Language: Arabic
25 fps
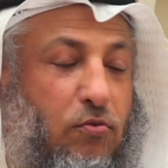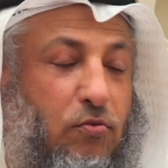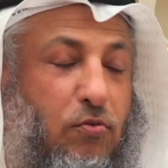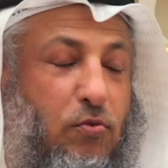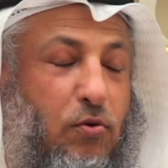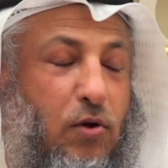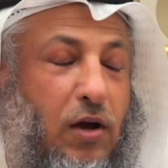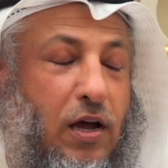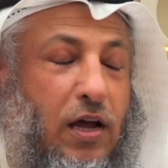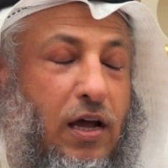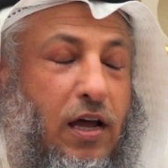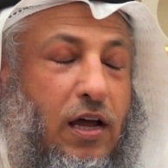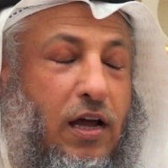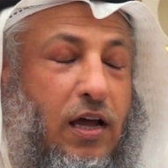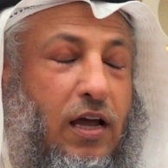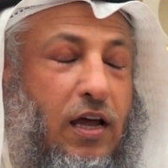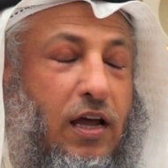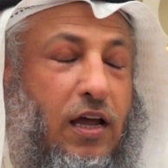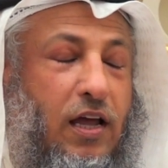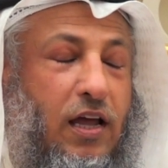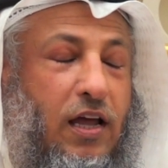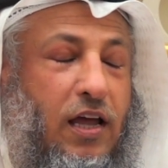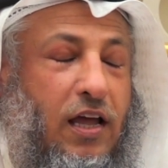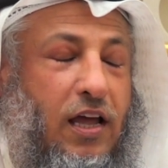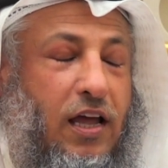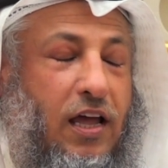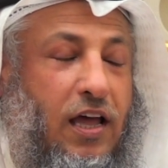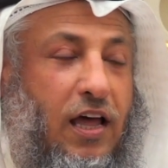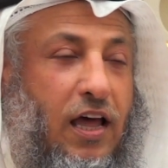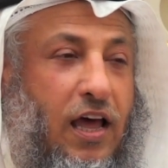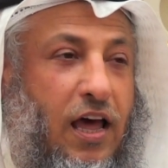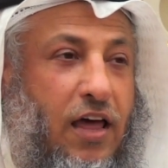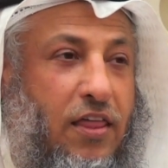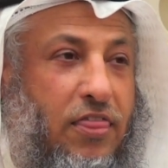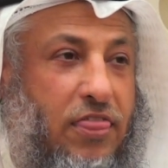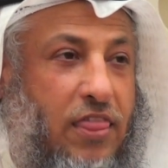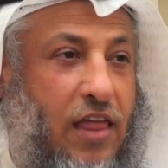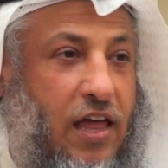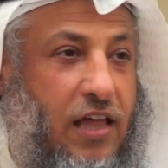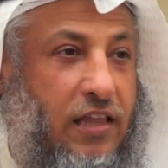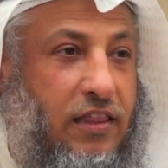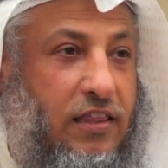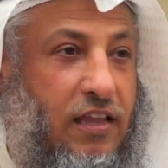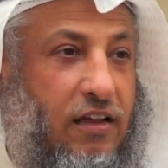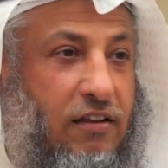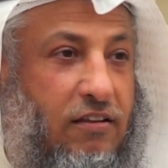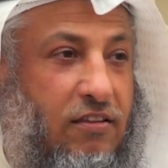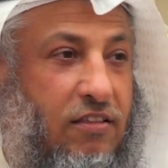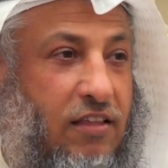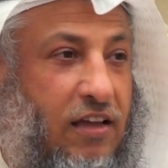هو أثناء
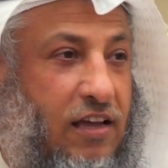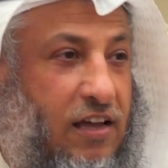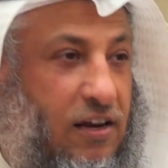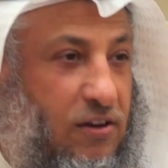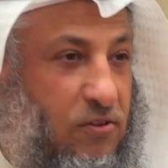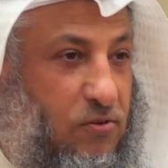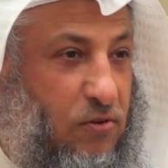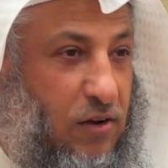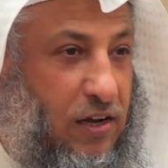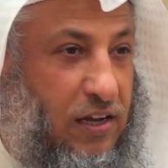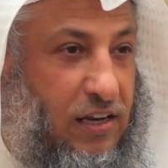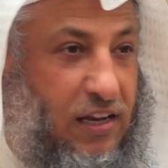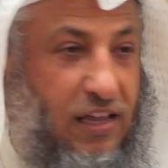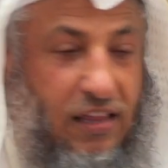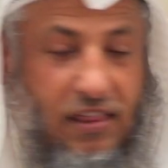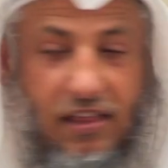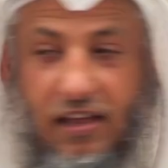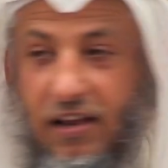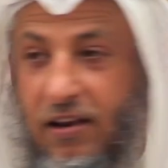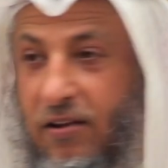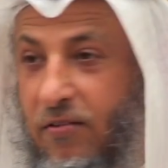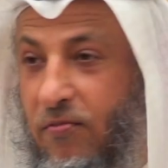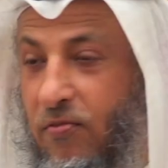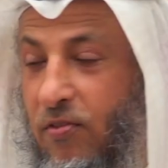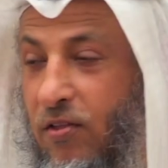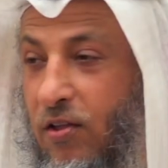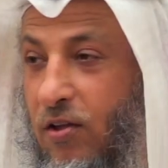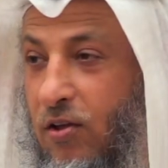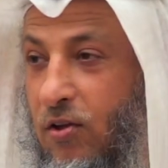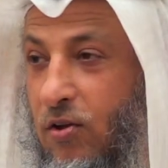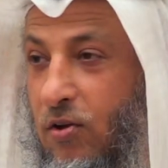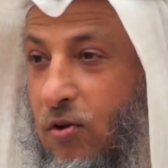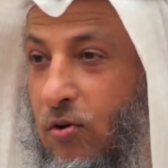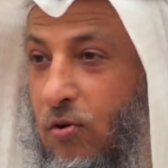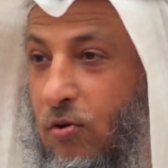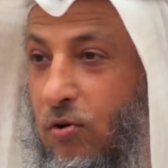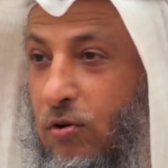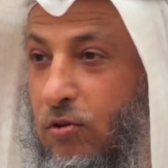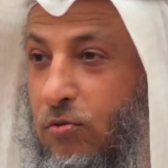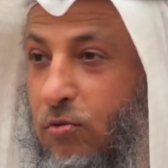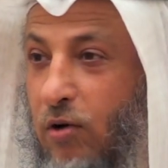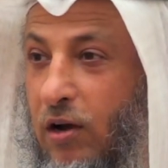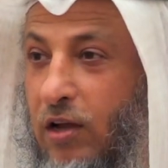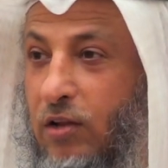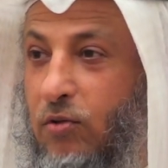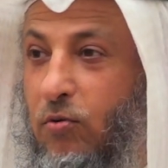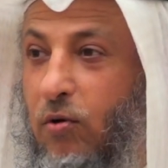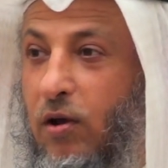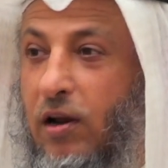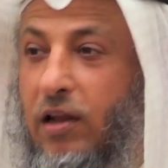الدرس ذكرت حديثا قلت
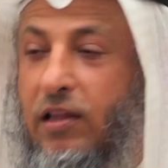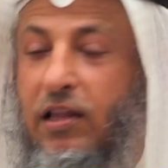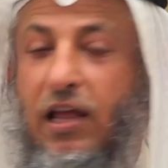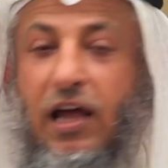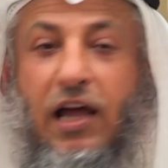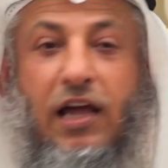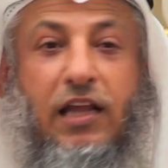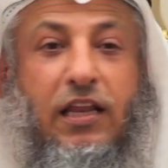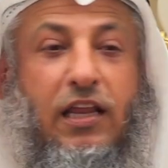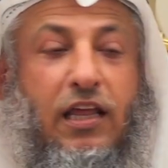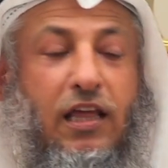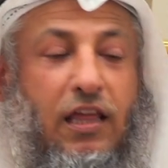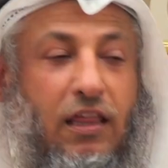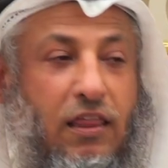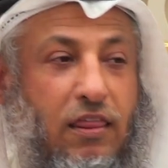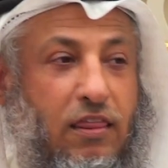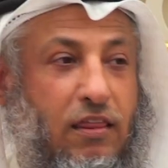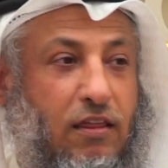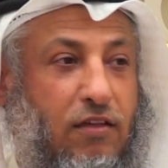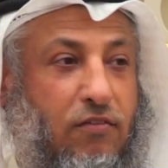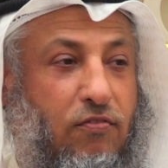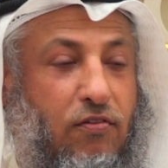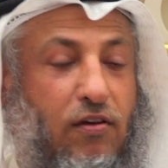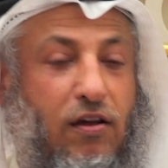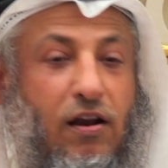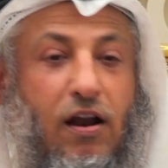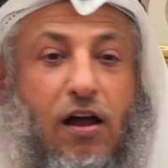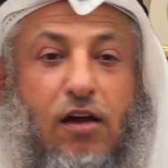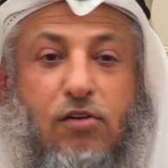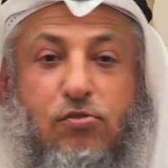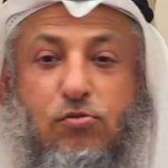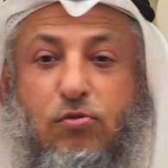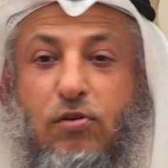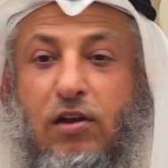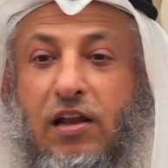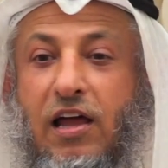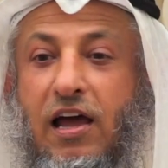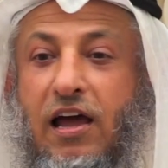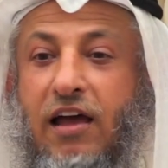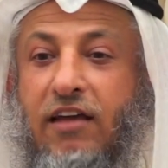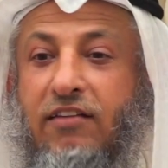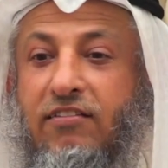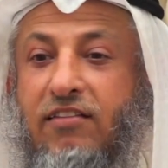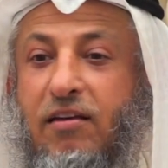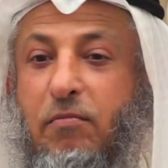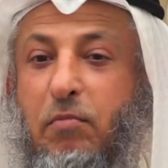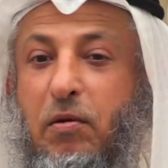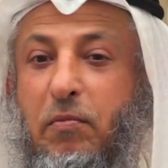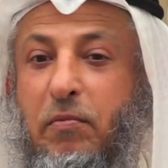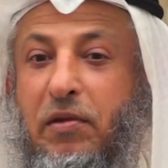وقد ورد حديث فراش
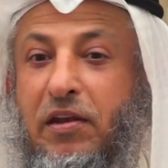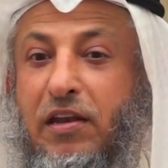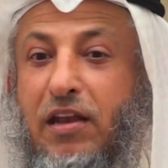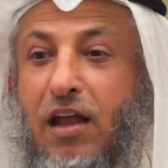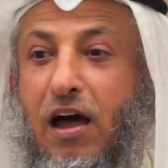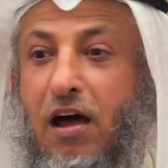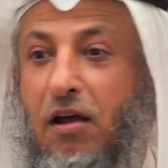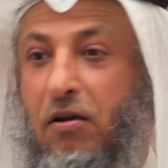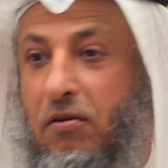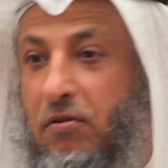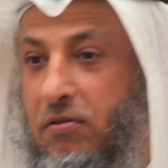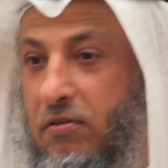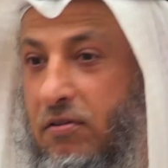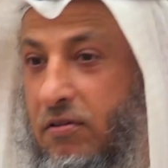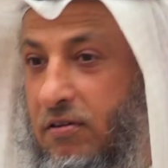الأعزب من نار